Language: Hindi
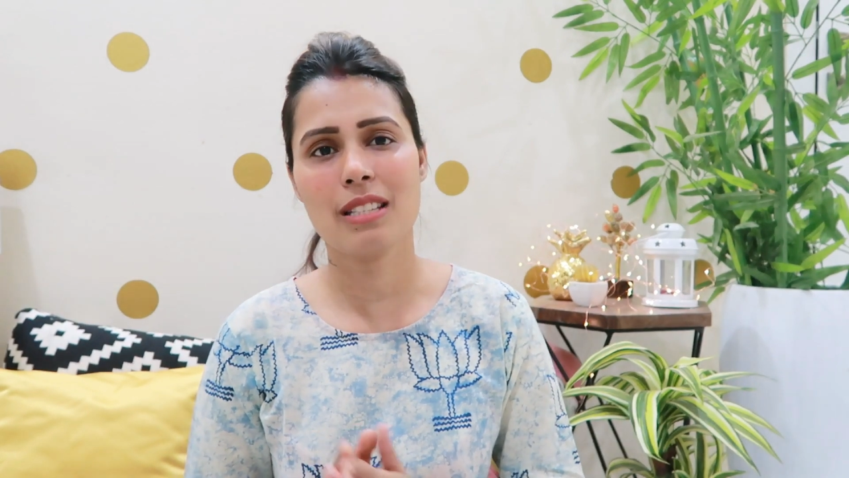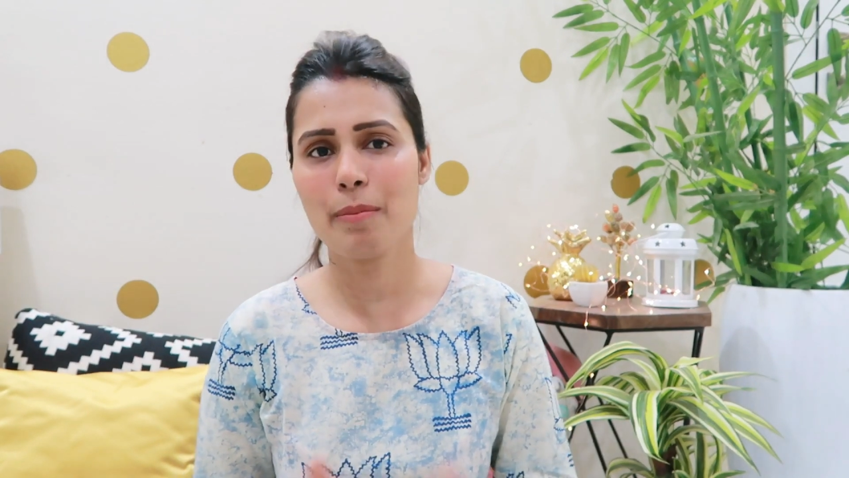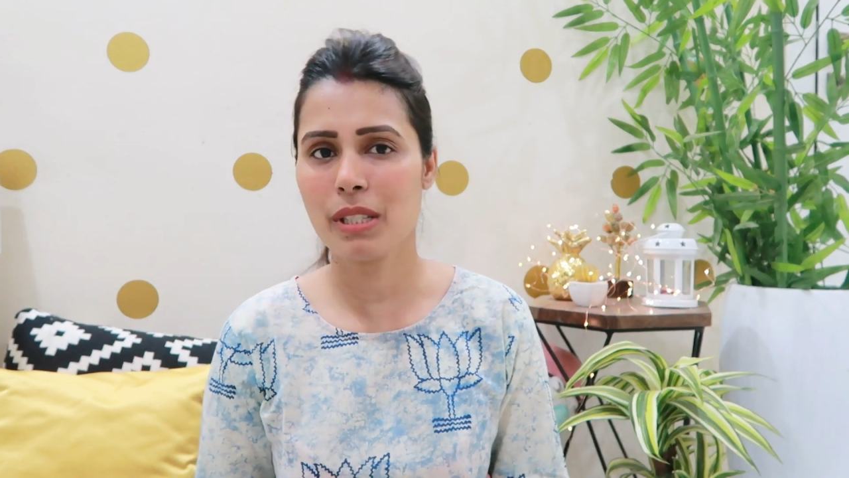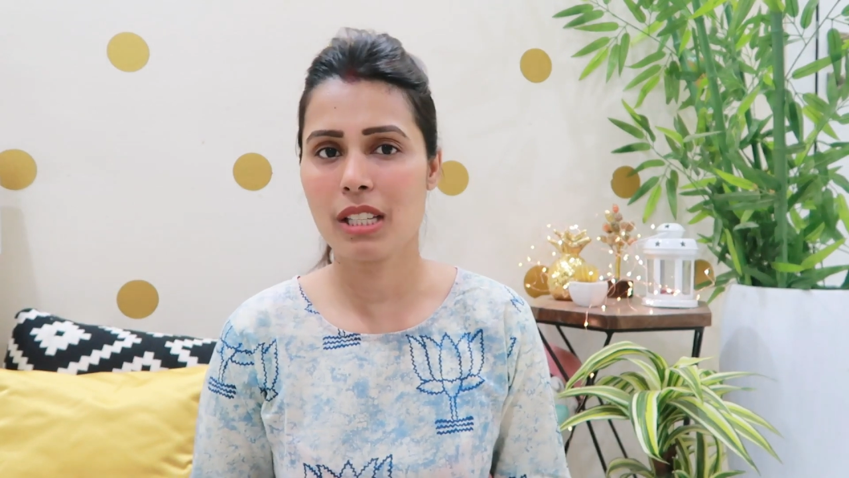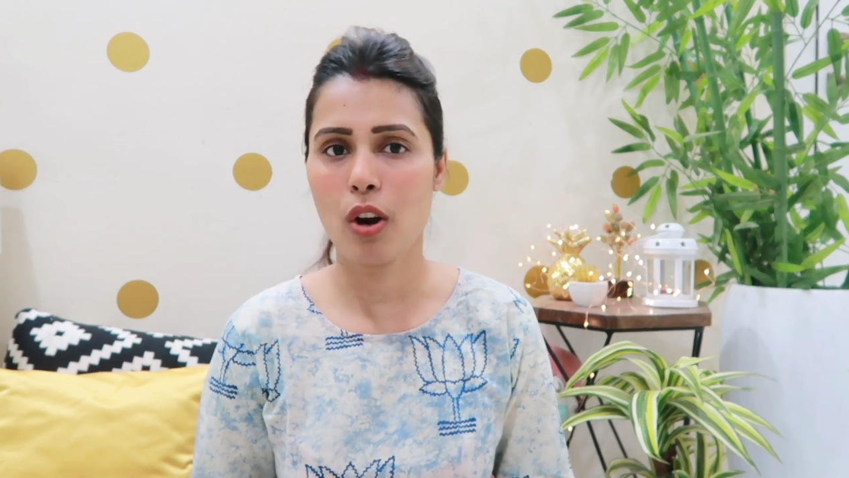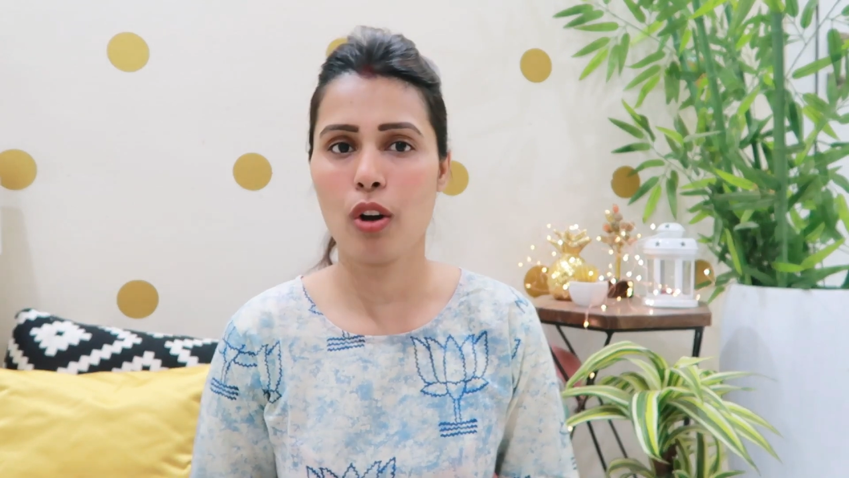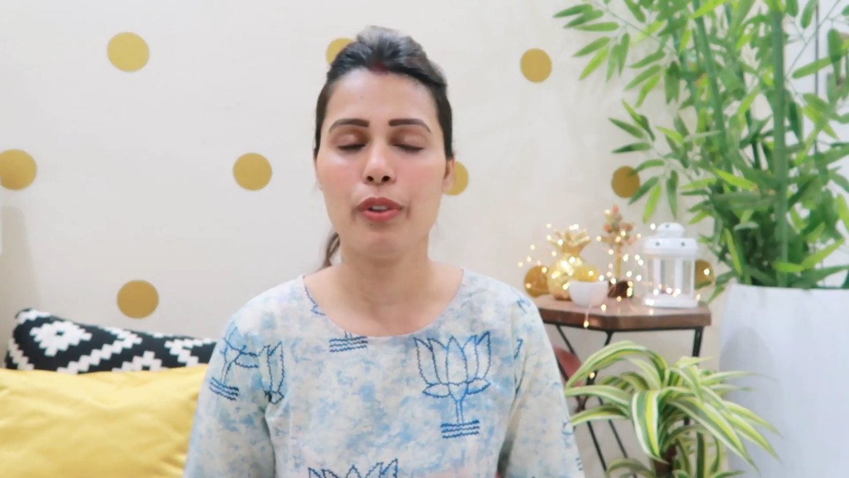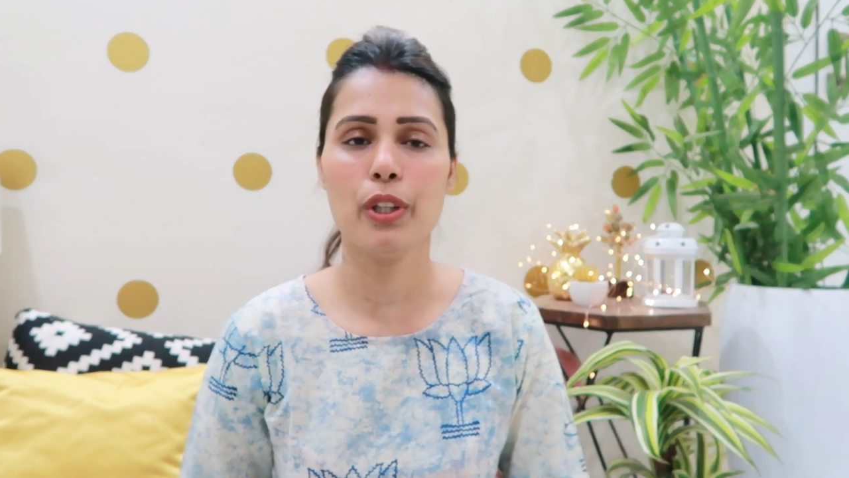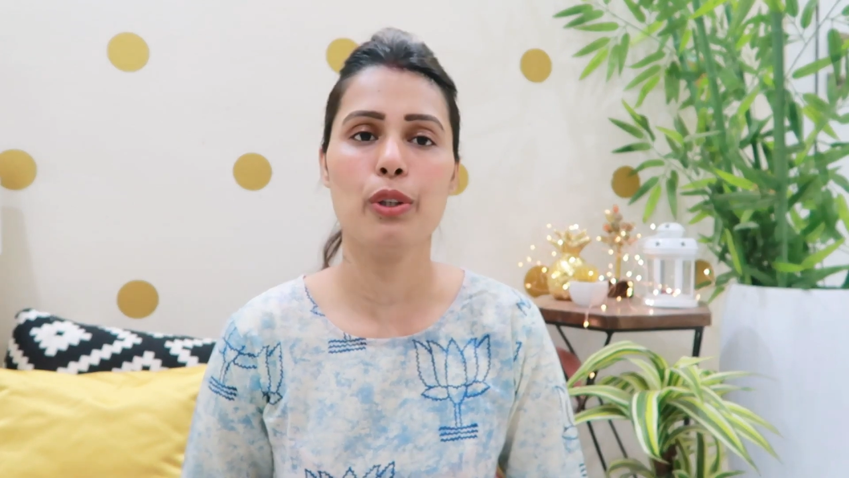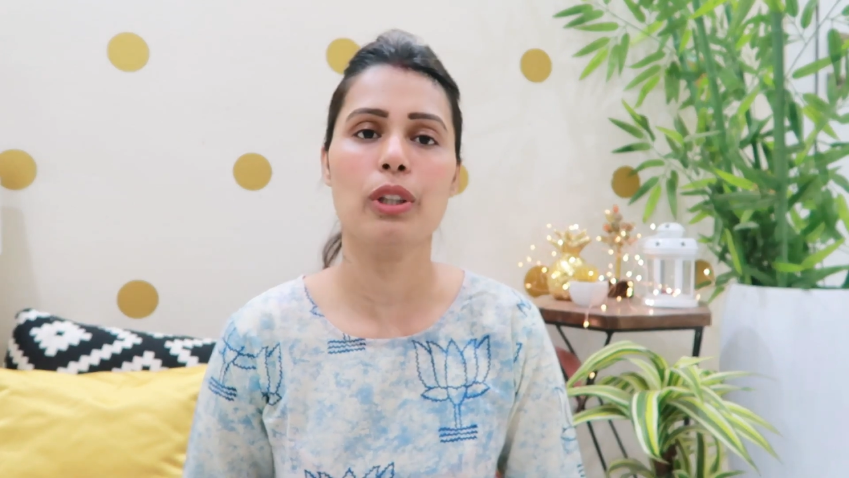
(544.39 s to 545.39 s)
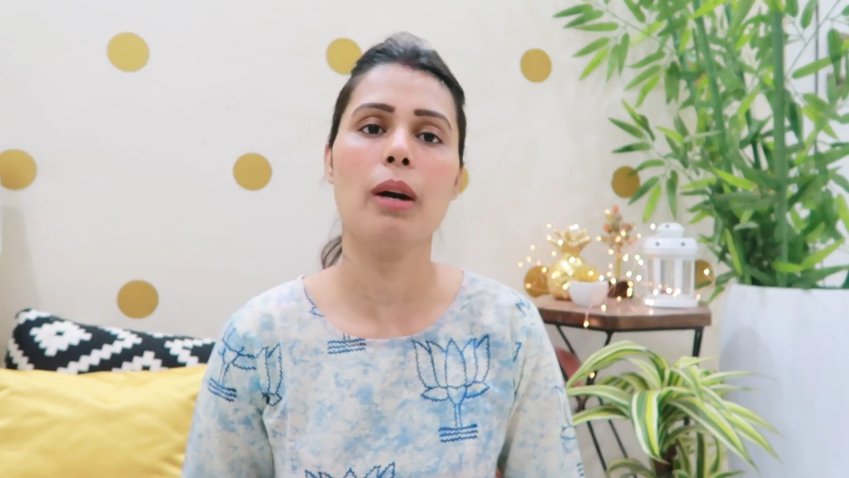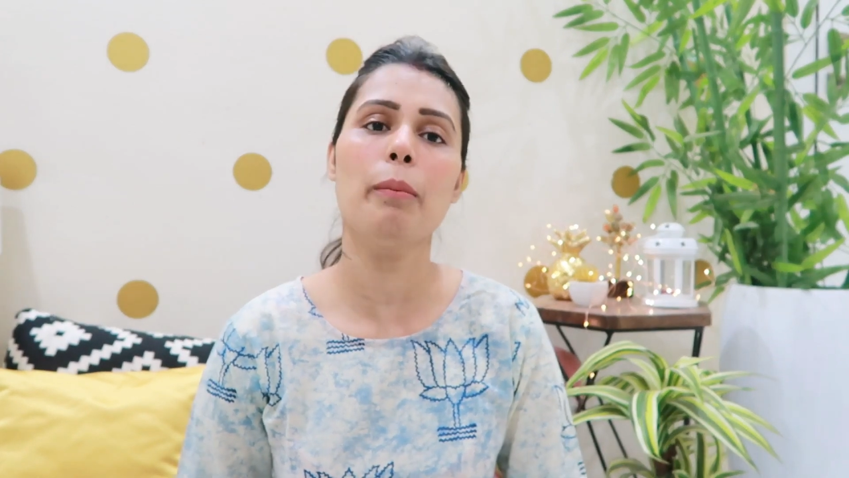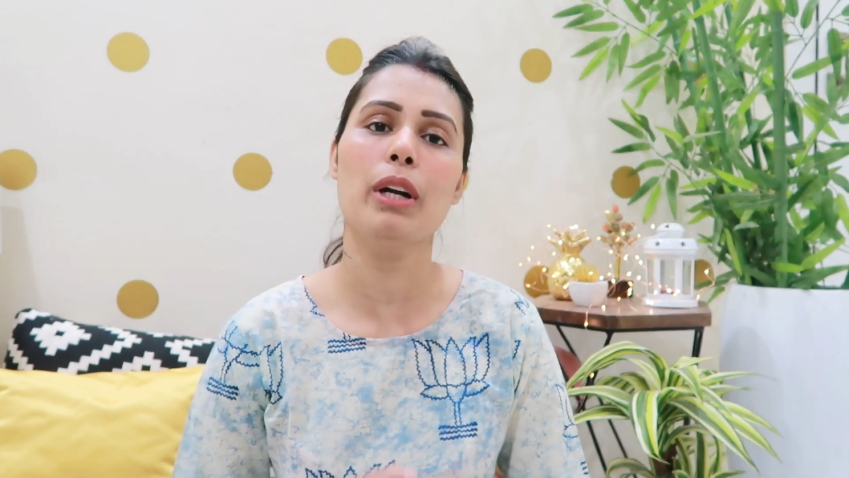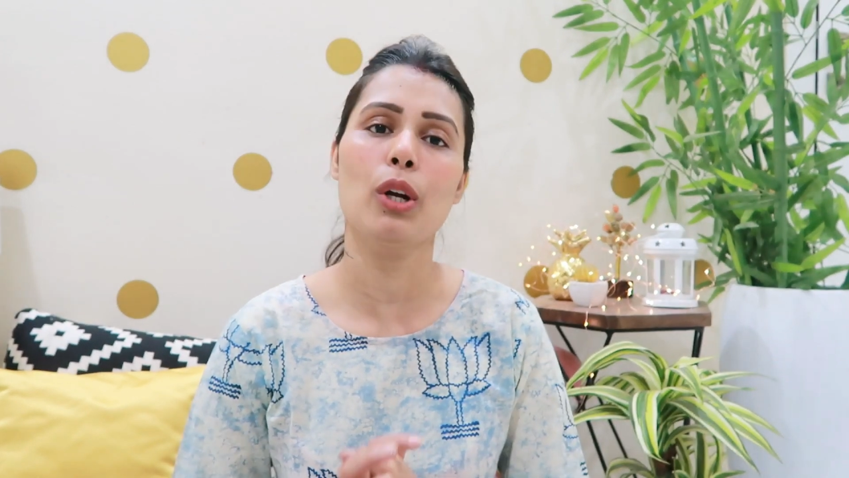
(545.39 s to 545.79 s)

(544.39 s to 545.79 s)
सिंपल सा हॉल वीडियो था